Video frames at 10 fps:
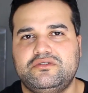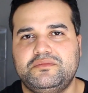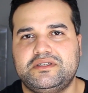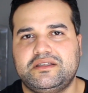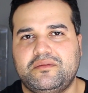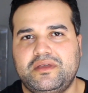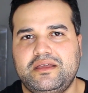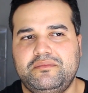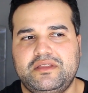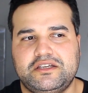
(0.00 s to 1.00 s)
filmes que
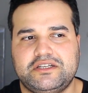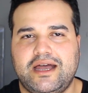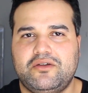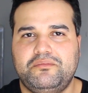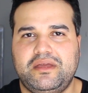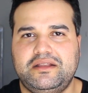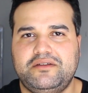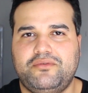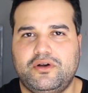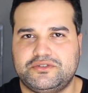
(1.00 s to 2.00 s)
também me deixaram bem
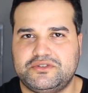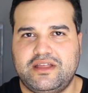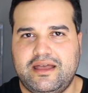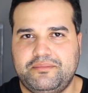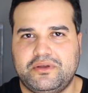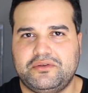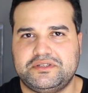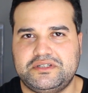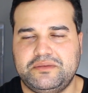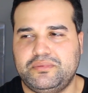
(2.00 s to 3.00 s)
nervosos na época que eu
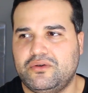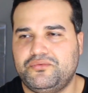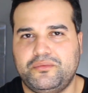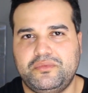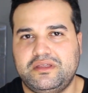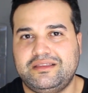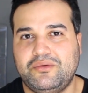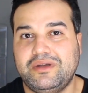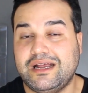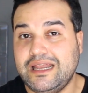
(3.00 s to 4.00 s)
assisti, porque é um filme que tem
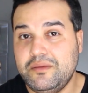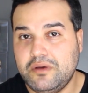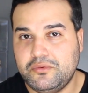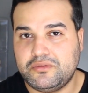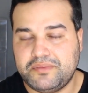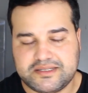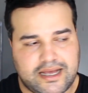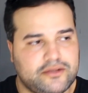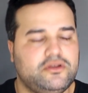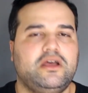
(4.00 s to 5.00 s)
um clima muito
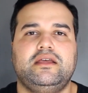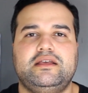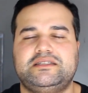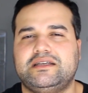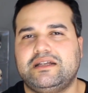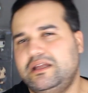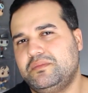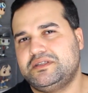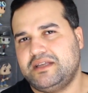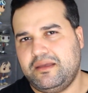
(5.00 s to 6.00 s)
pesado, e esse
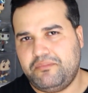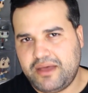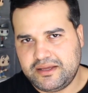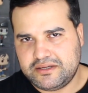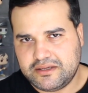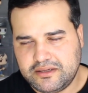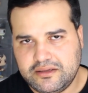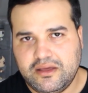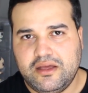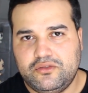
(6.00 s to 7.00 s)
clima se repete
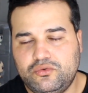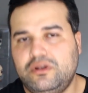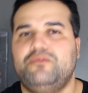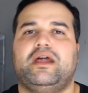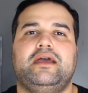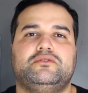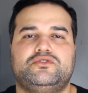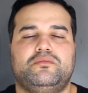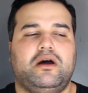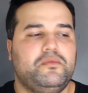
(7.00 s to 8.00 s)
aqui no Livrai-nos
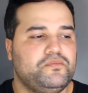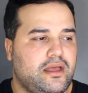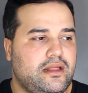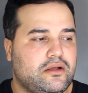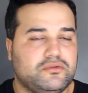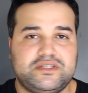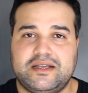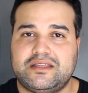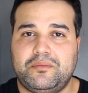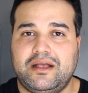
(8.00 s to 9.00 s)
do Mal. Ele
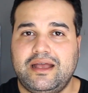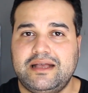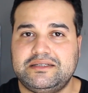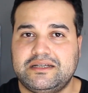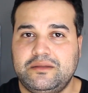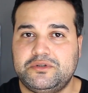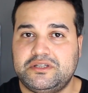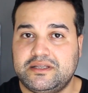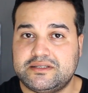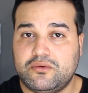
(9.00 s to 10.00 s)
consegue trabalhar esse clima de
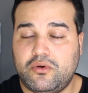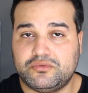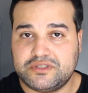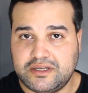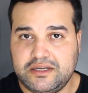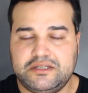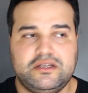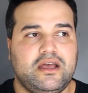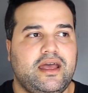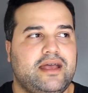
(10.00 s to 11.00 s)
tensão constante,
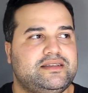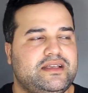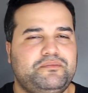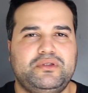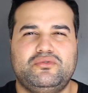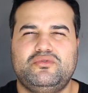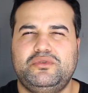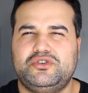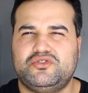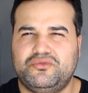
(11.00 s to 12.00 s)
é sempre tudo
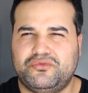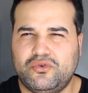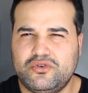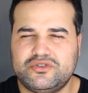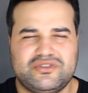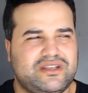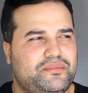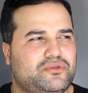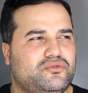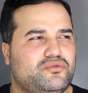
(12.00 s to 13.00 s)
muito chuvoso,
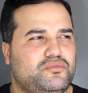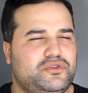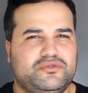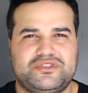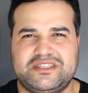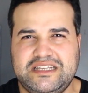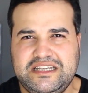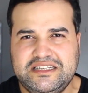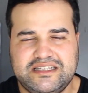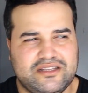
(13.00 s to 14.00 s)
sempre tudo muito
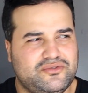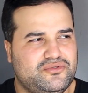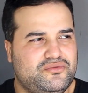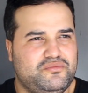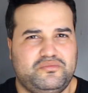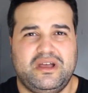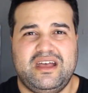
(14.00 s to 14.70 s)
cinza, tudo